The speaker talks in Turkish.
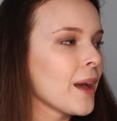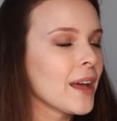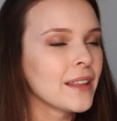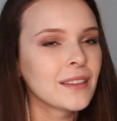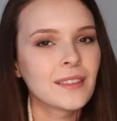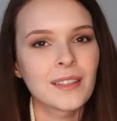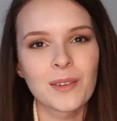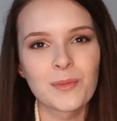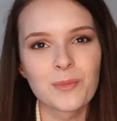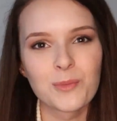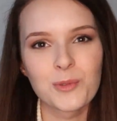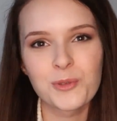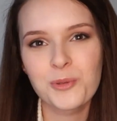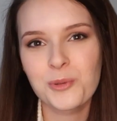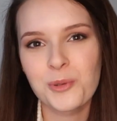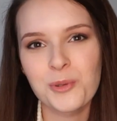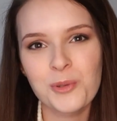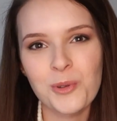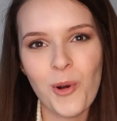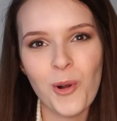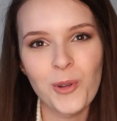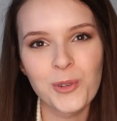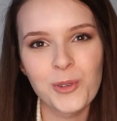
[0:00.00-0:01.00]
Ben de
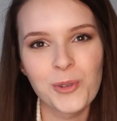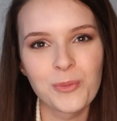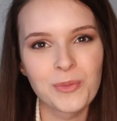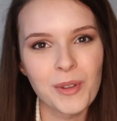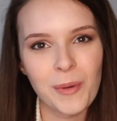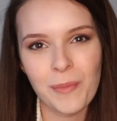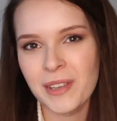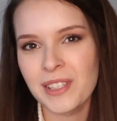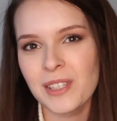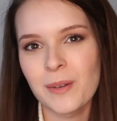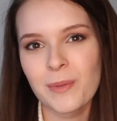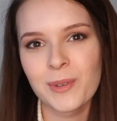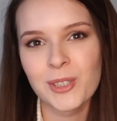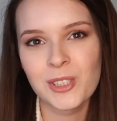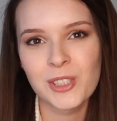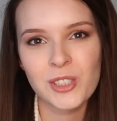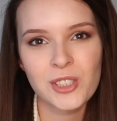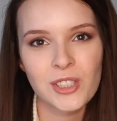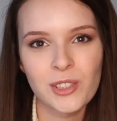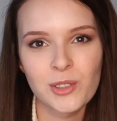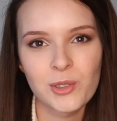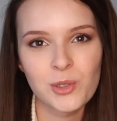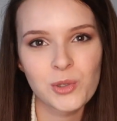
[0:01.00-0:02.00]
mutsuz olduğumda masa
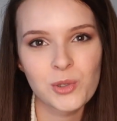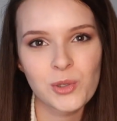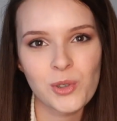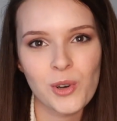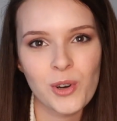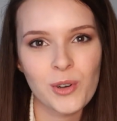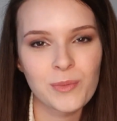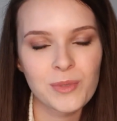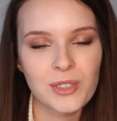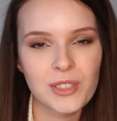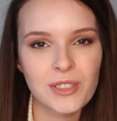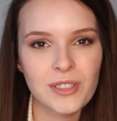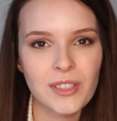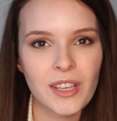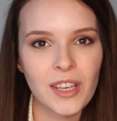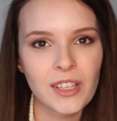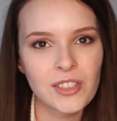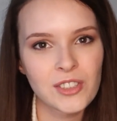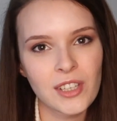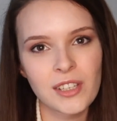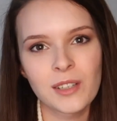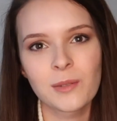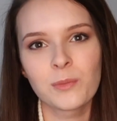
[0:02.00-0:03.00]
başı çalışıyorum işte
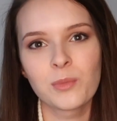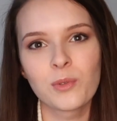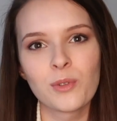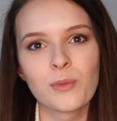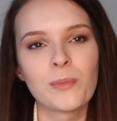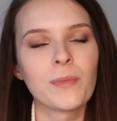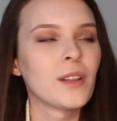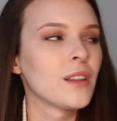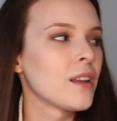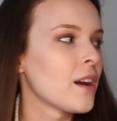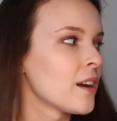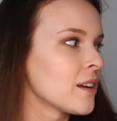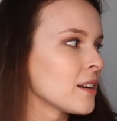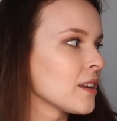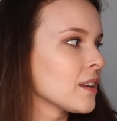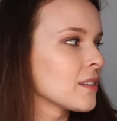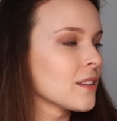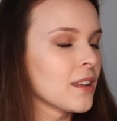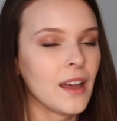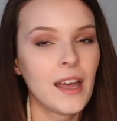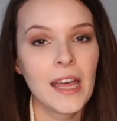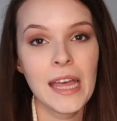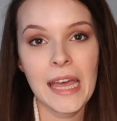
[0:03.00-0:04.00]
içerik bulmalar
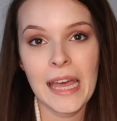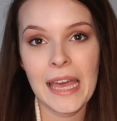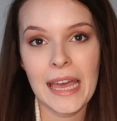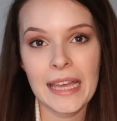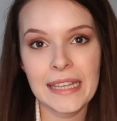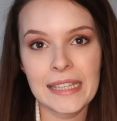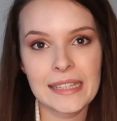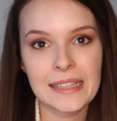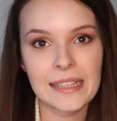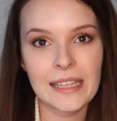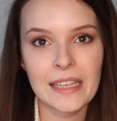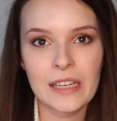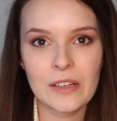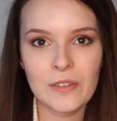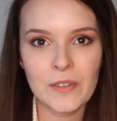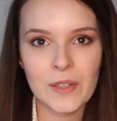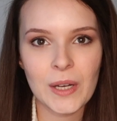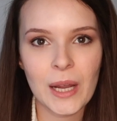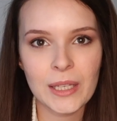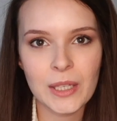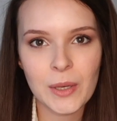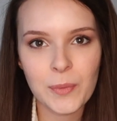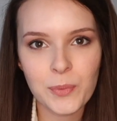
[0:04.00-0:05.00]
ya da editleri
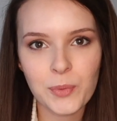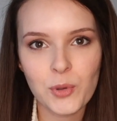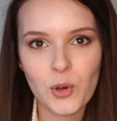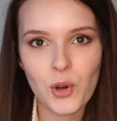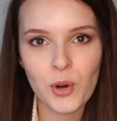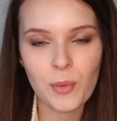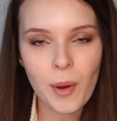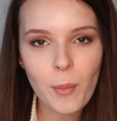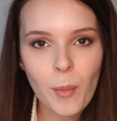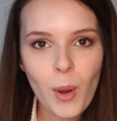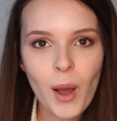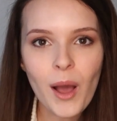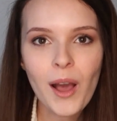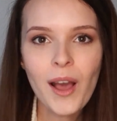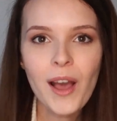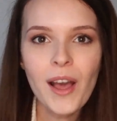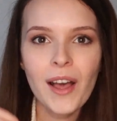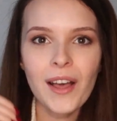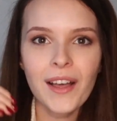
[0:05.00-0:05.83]
falan yapıyorum ama